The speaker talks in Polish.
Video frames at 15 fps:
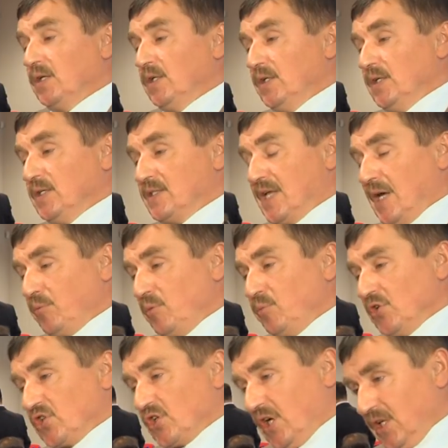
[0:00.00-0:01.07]
i sami
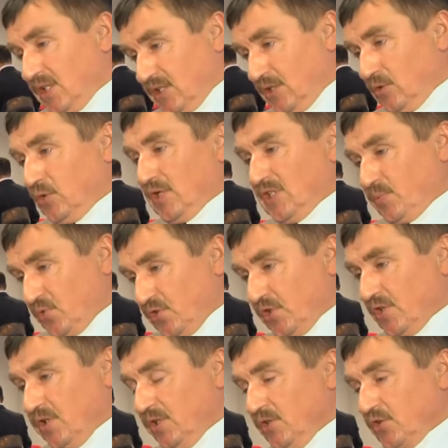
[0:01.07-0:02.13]
mieszkańcy do nas
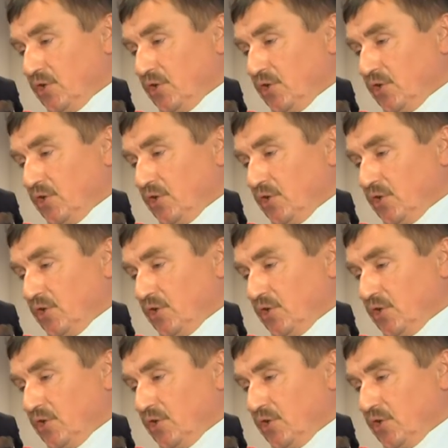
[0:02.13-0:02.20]
przyszli,